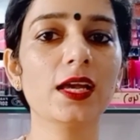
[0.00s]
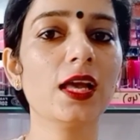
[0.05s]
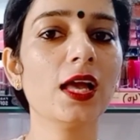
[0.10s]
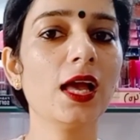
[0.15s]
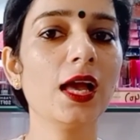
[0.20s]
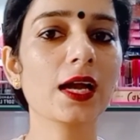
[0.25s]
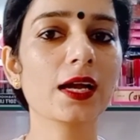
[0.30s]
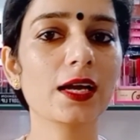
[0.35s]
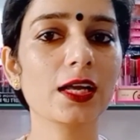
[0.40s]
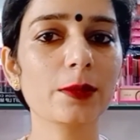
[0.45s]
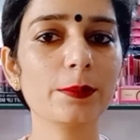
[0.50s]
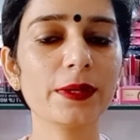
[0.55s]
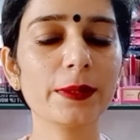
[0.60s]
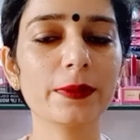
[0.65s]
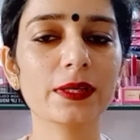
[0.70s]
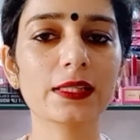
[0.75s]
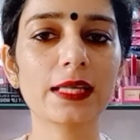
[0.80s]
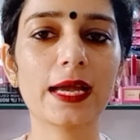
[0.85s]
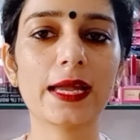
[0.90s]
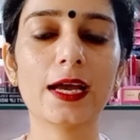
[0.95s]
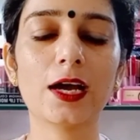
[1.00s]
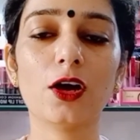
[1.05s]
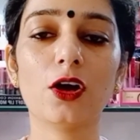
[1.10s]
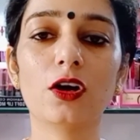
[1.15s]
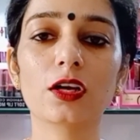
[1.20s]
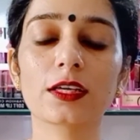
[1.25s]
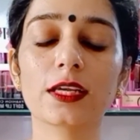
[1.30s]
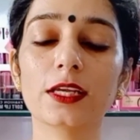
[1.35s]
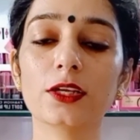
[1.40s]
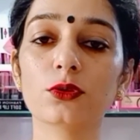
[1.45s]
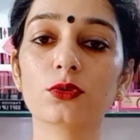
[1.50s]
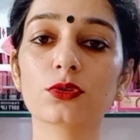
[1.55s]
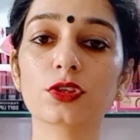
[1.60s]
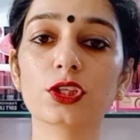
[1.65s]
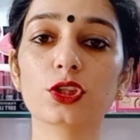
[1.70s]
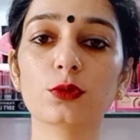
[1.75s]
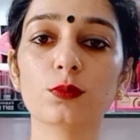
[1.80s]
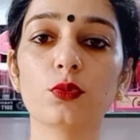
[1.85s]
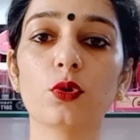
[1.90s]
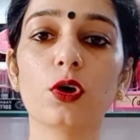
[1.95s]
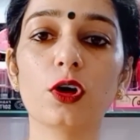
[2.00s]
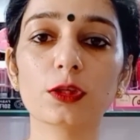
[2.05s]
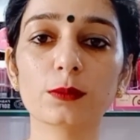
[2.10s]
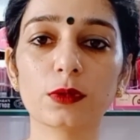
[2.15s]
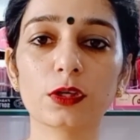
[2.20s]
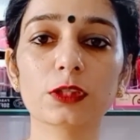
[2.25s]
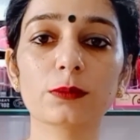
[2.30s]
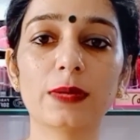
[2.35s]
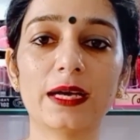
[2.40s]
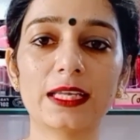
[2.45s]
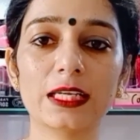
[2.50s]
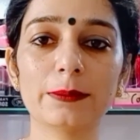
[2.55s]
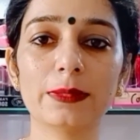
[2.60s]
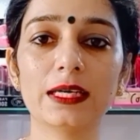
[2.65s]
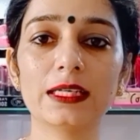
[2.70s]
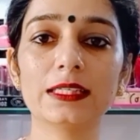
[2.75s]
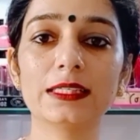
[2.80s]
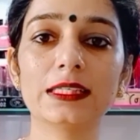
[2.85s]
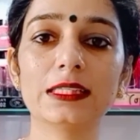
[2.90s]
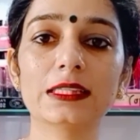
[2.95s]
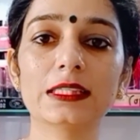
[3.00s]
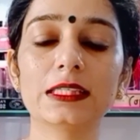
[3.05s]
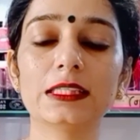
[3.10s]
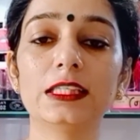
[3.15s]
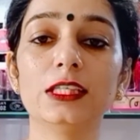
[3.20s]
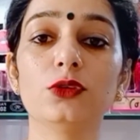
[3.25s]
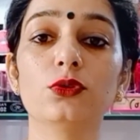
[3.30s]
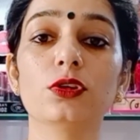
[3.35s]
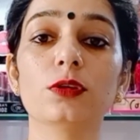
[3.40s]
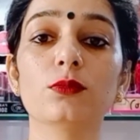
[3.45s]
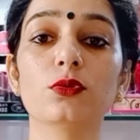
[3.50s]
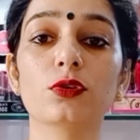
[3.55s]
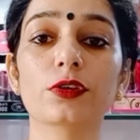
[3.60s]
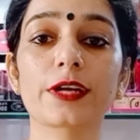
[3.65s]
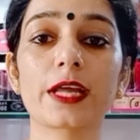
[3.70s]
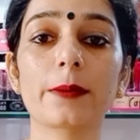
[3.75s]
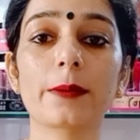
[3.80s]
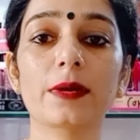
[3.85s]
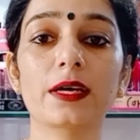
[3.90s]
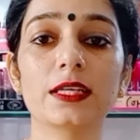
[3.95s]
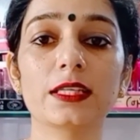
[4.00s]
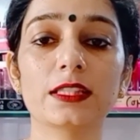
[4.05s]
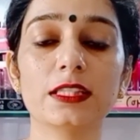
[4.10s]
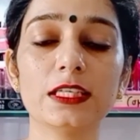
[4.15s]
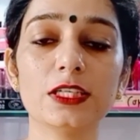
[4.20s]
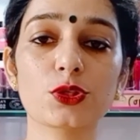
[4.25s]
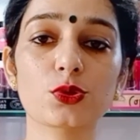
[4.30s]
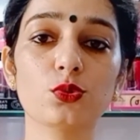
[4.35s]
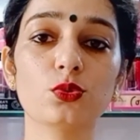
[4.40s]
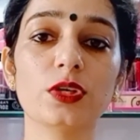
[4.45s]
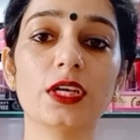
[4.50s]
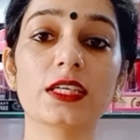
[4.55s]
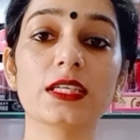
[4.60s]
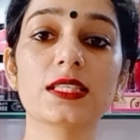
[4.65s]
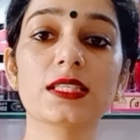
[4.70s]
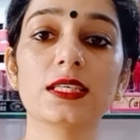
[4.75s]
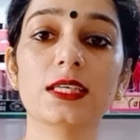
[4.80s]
कल भी बताया और कईयों की तो बहुत बहुत भारी भारी गिनती थी कोई बोल रहे हैं हमारे तीस हुए किसी के